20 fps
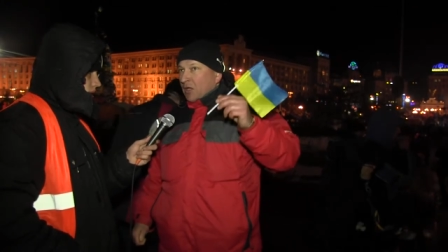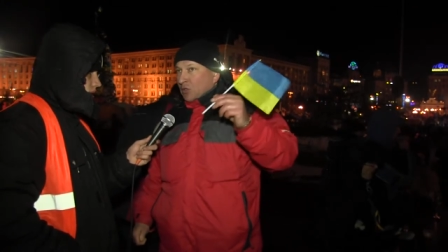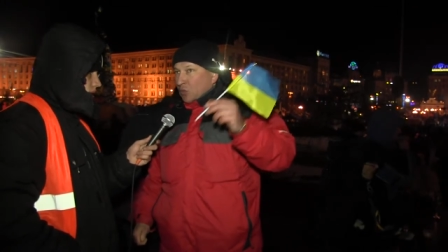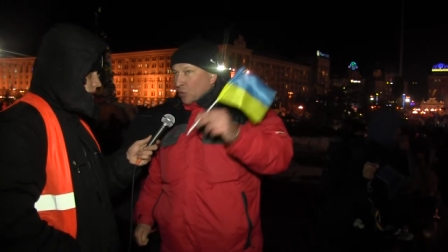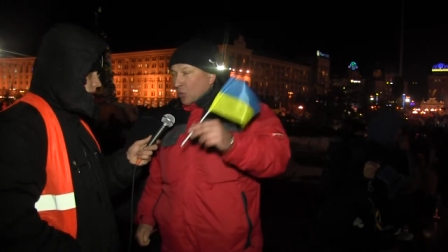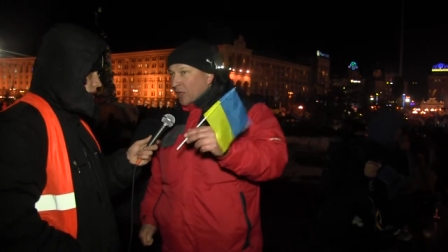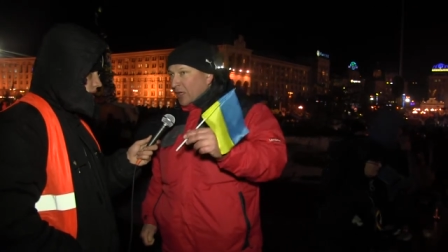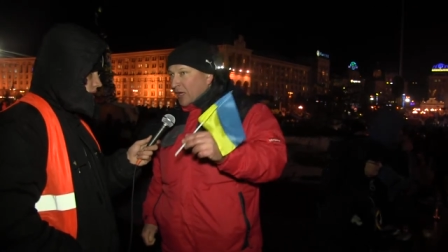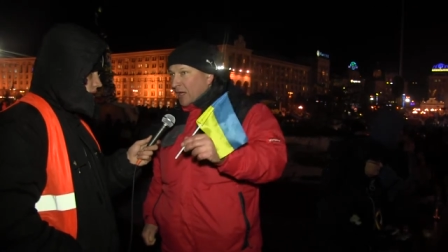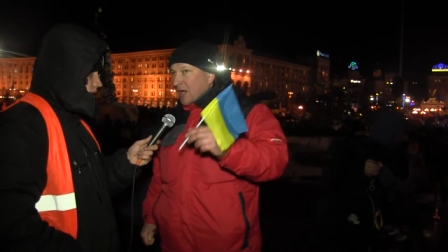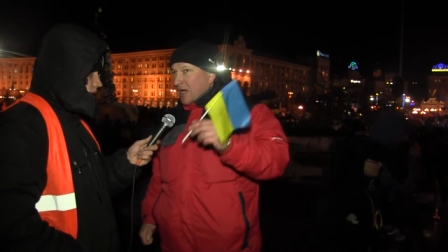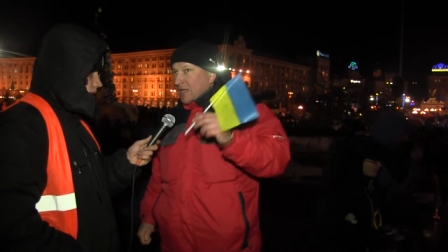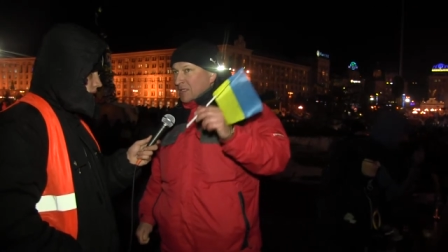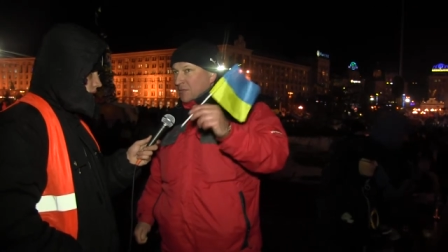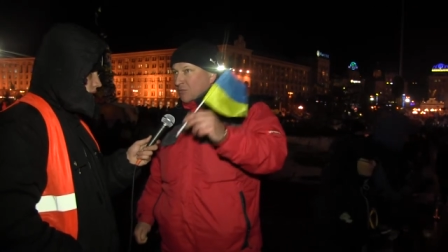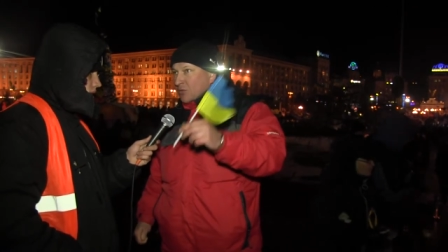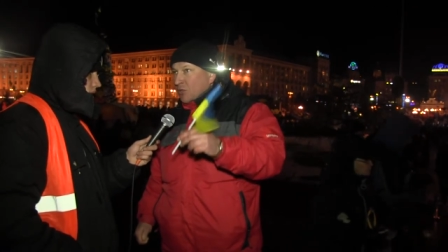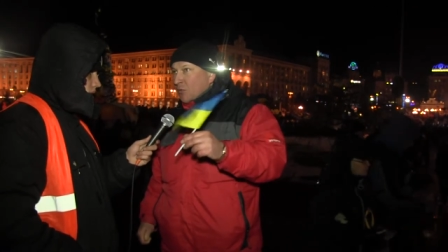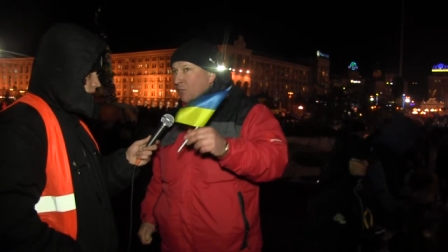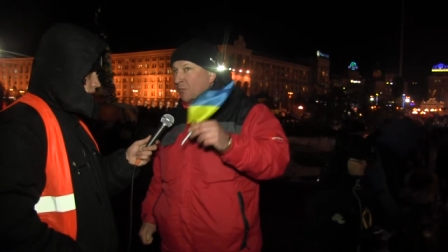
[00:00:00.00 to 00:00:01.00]
только о
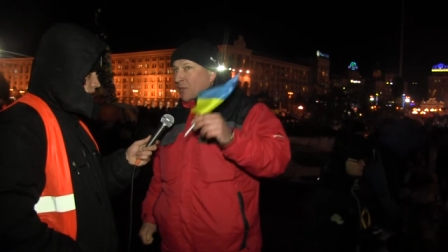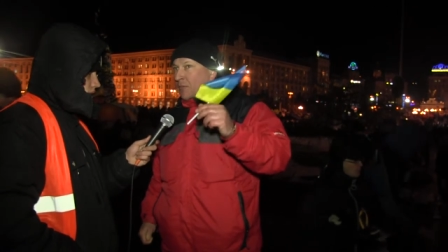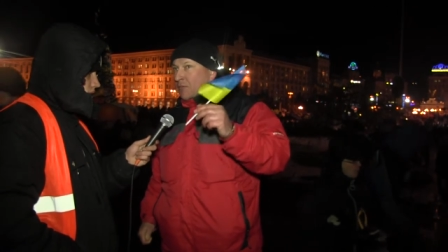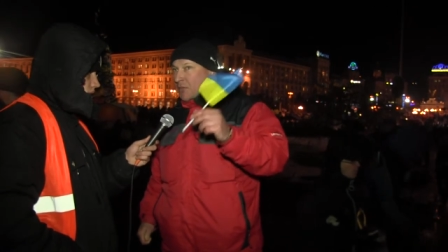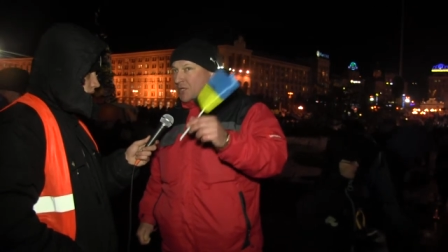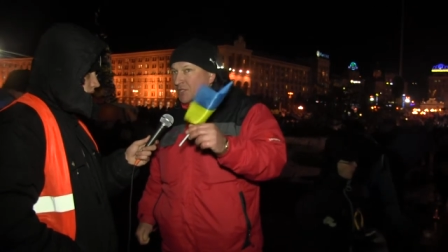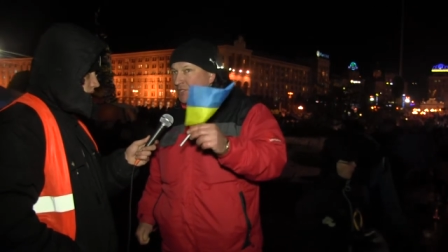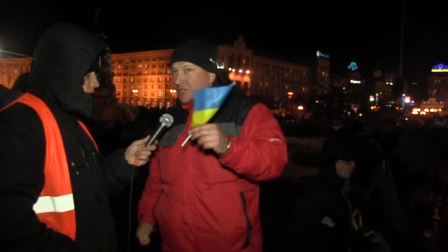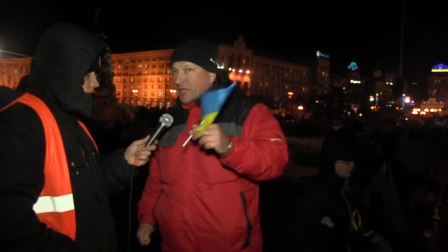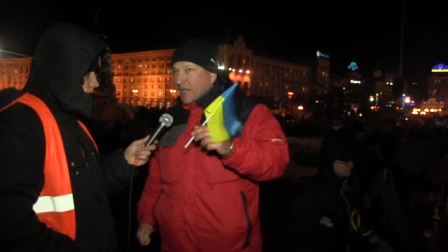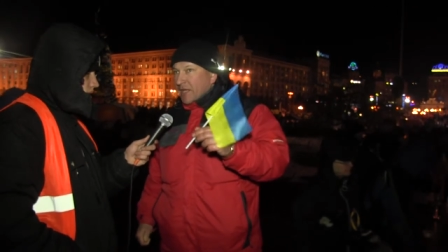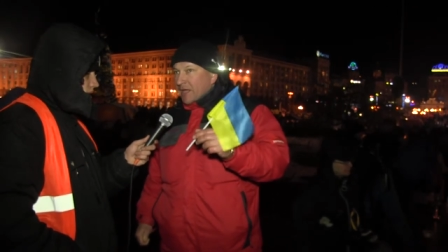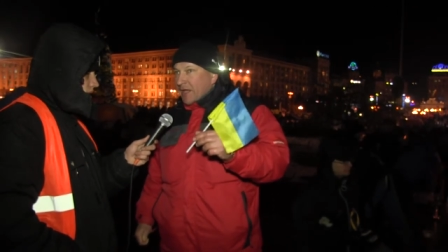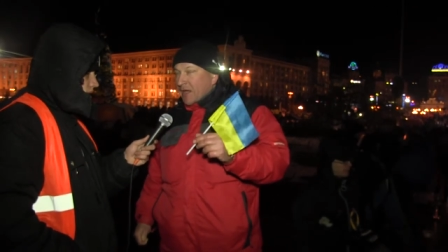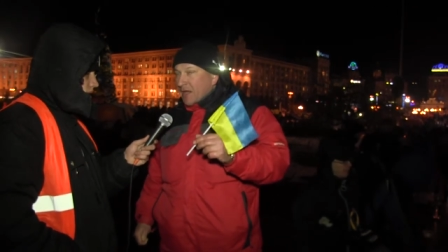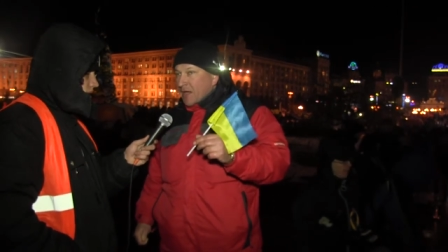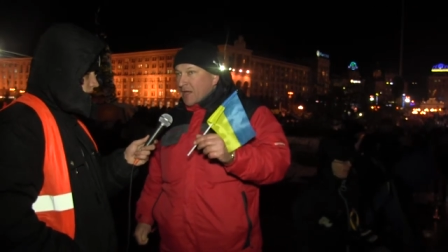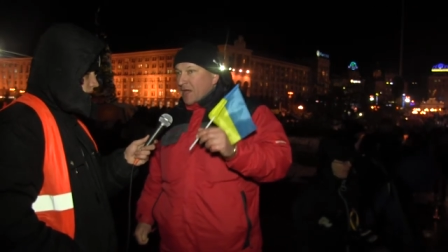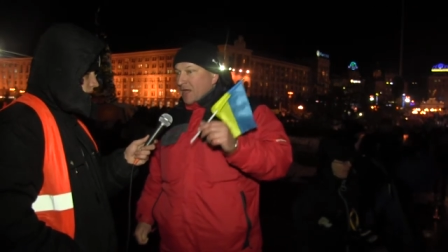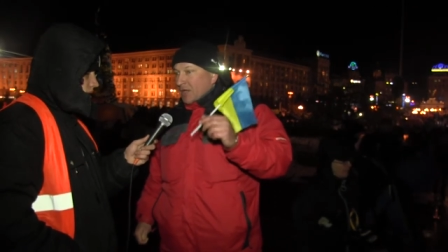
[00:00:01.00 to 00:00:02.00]
своем приближении.